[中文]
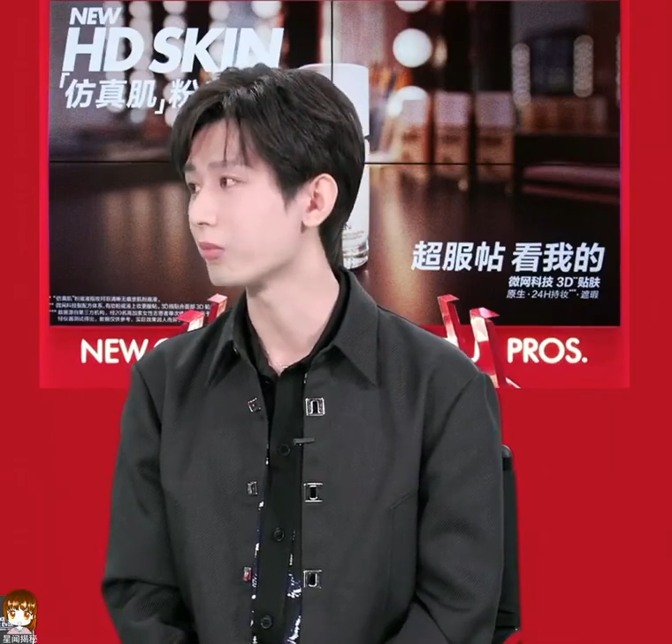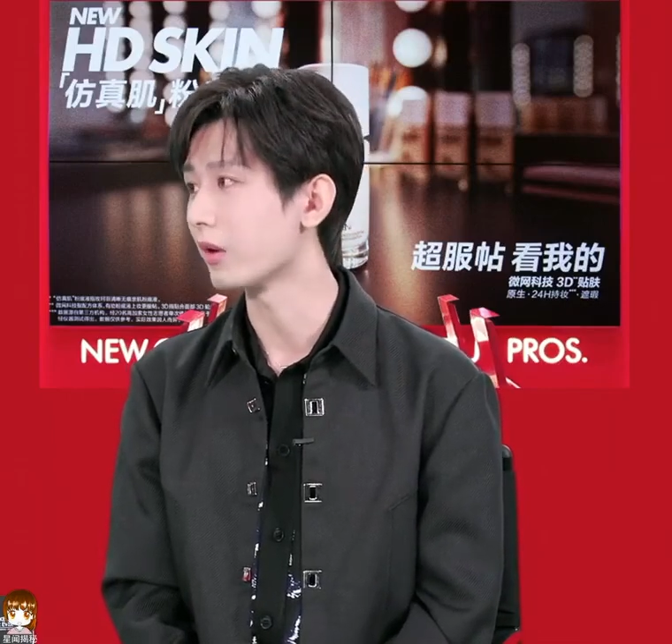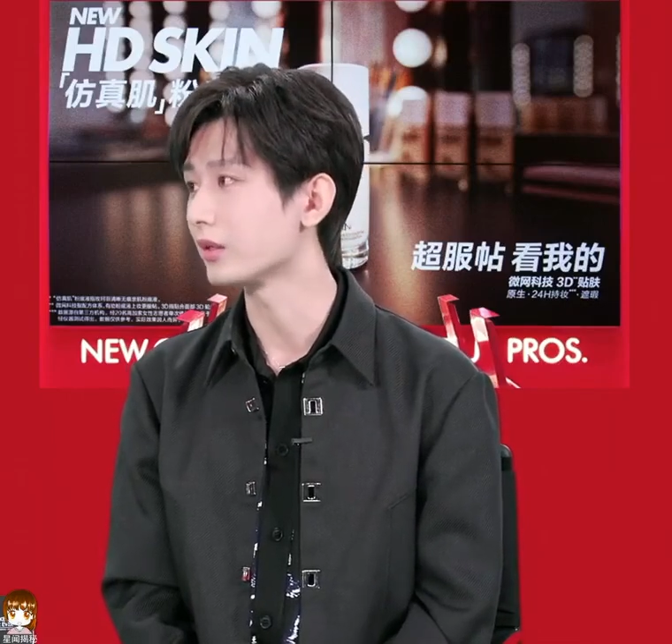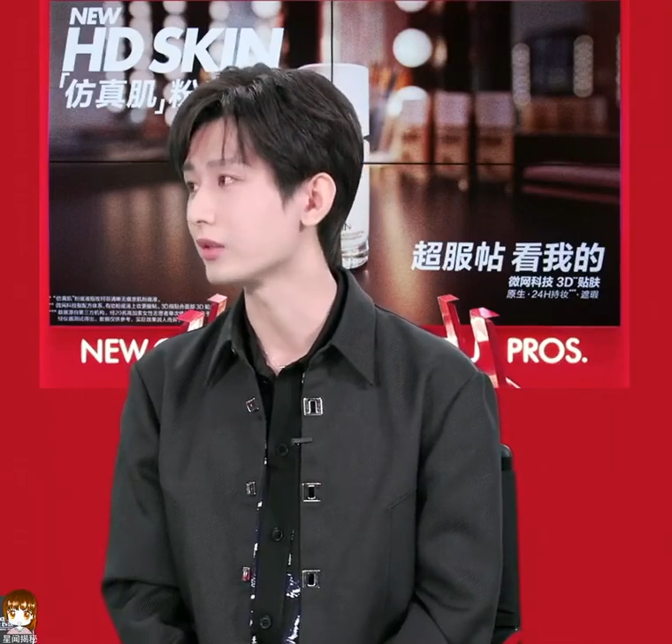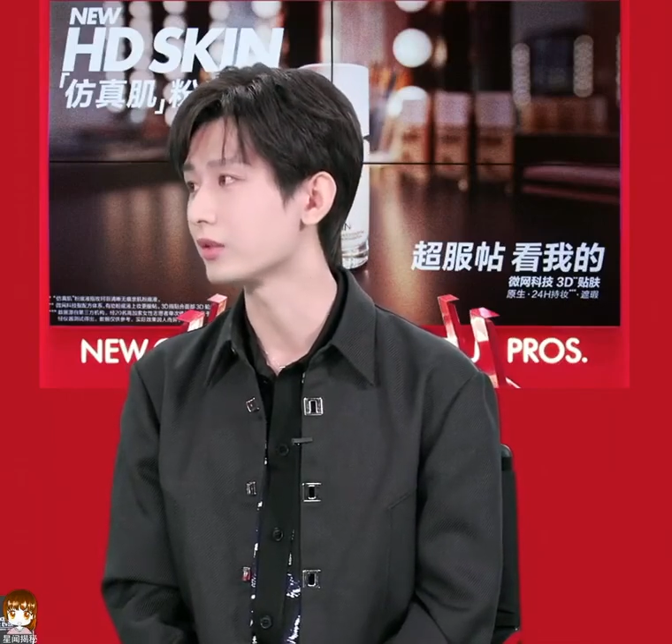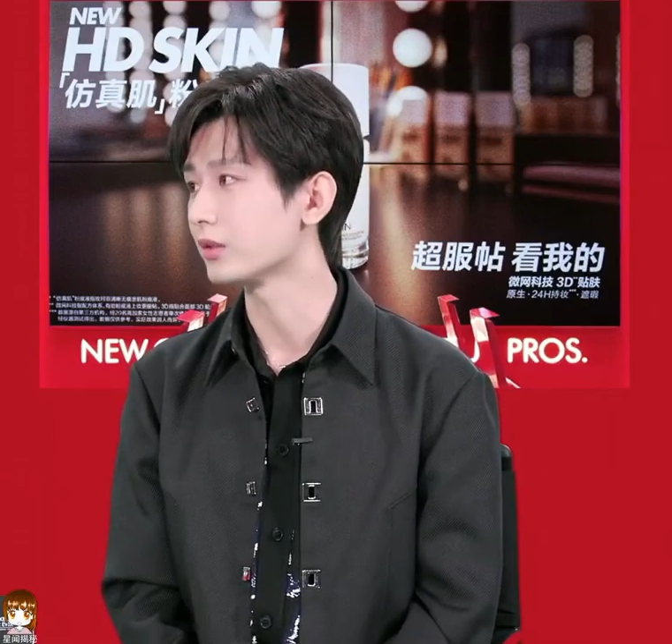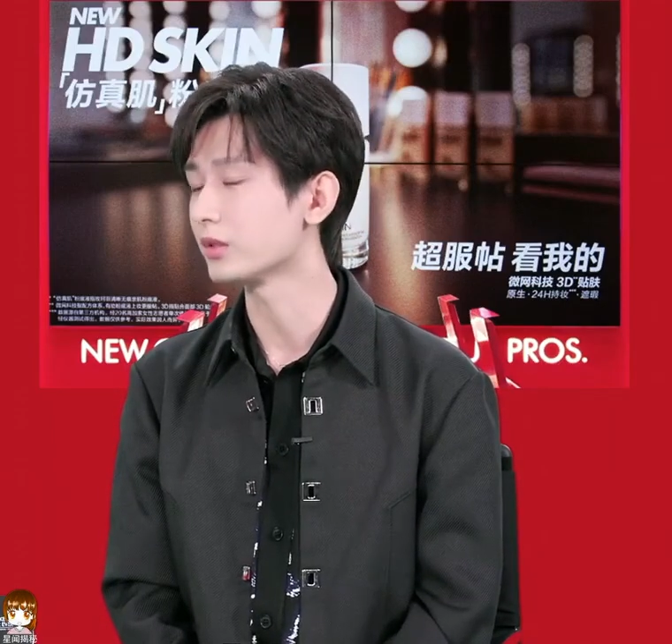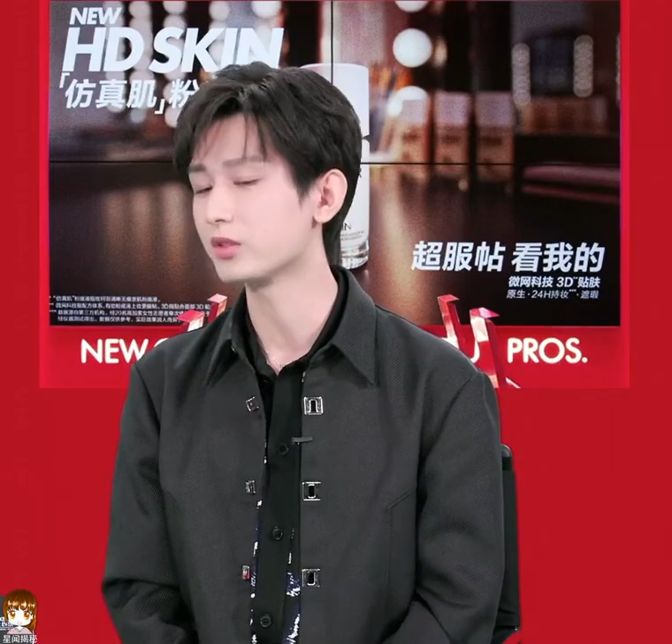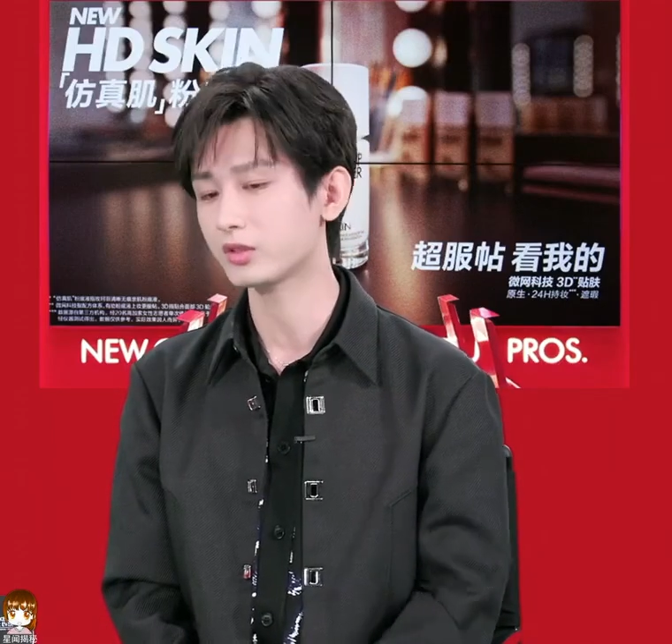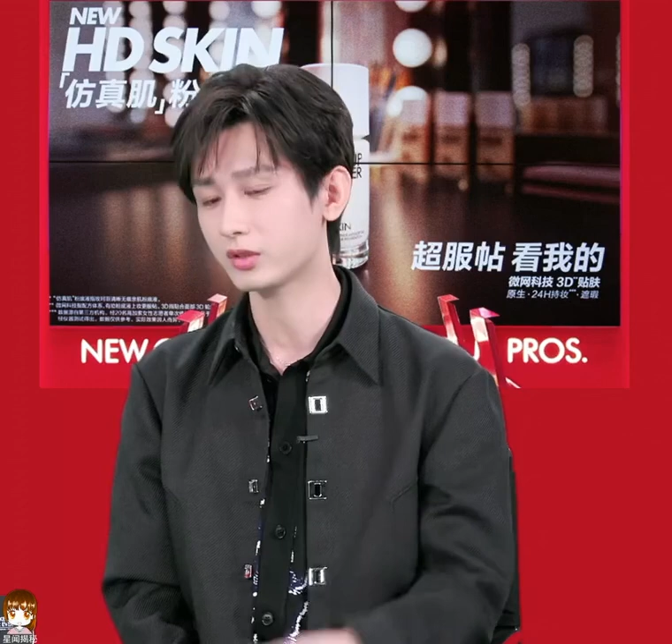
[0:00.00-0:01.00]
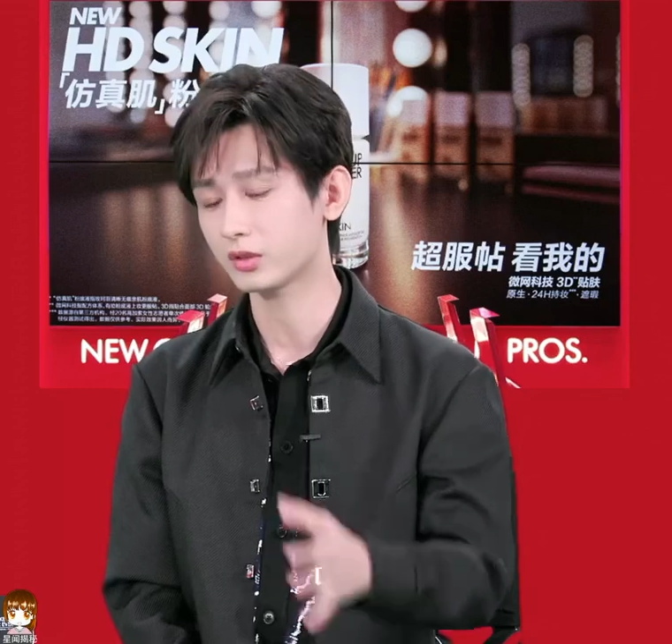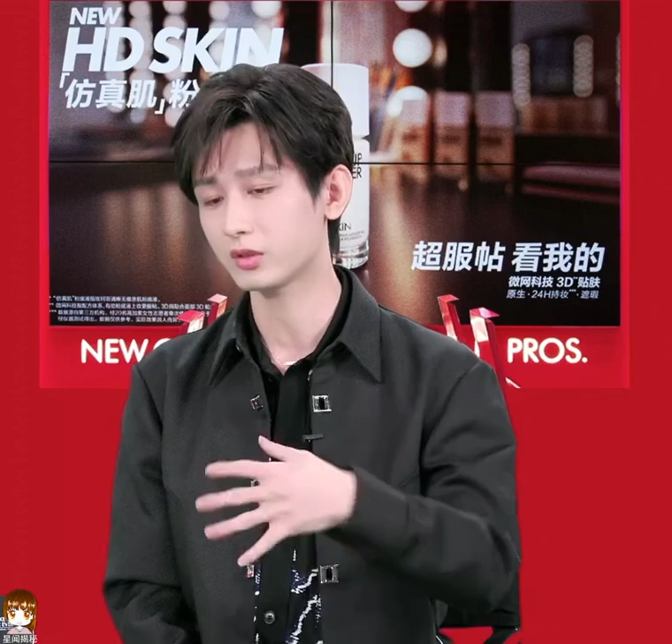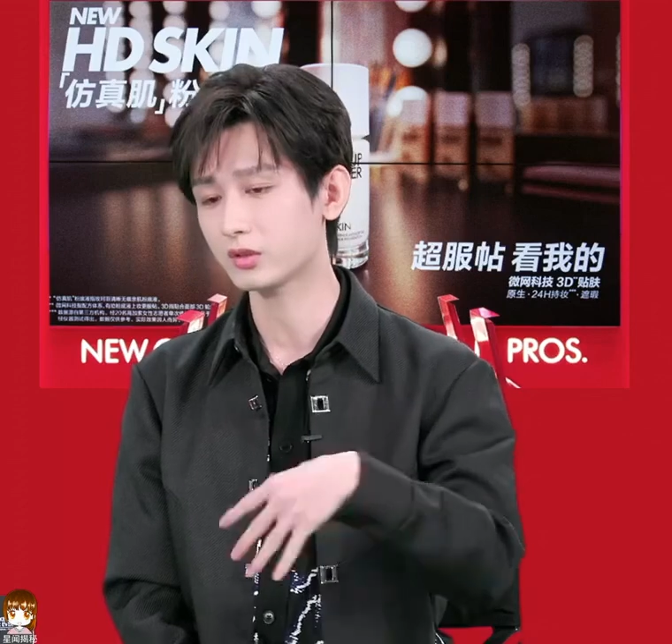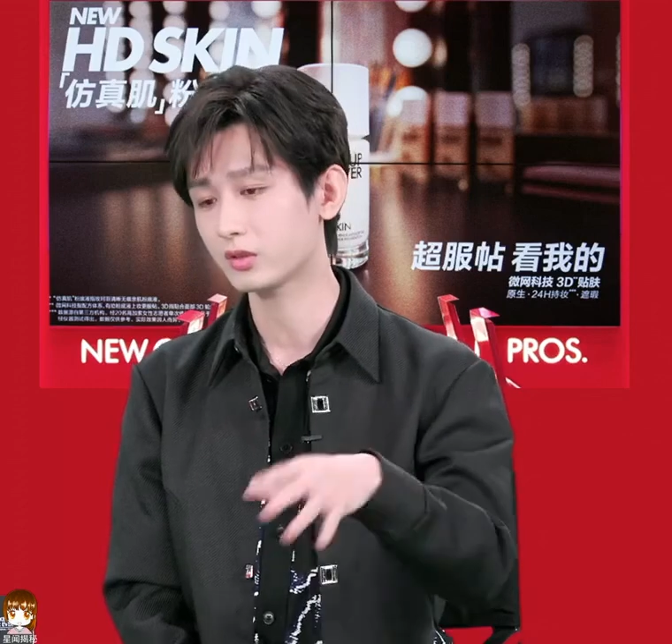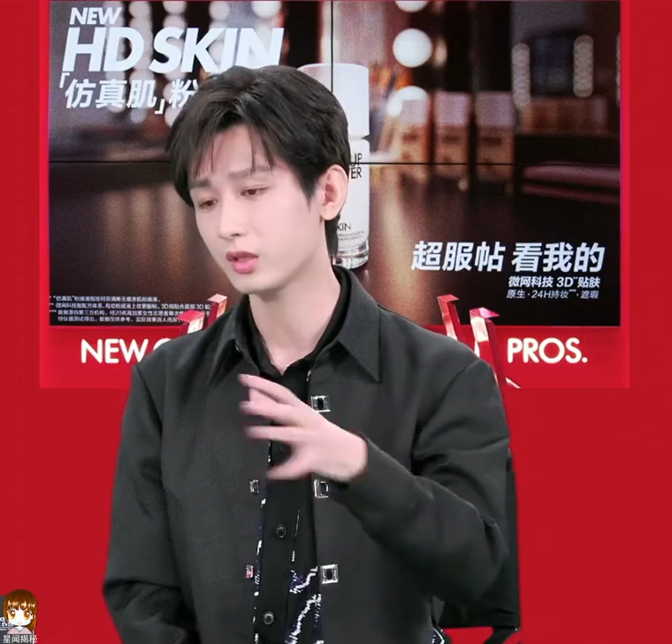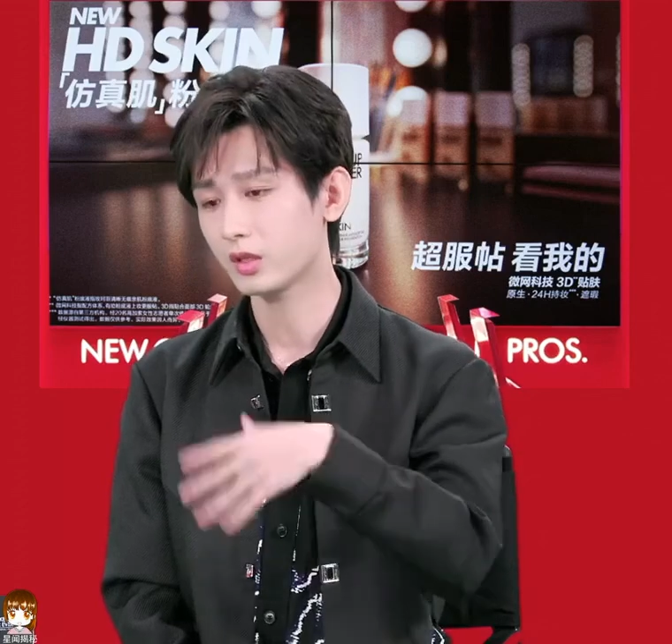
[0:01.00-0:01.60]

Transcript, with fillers: 确实因为其实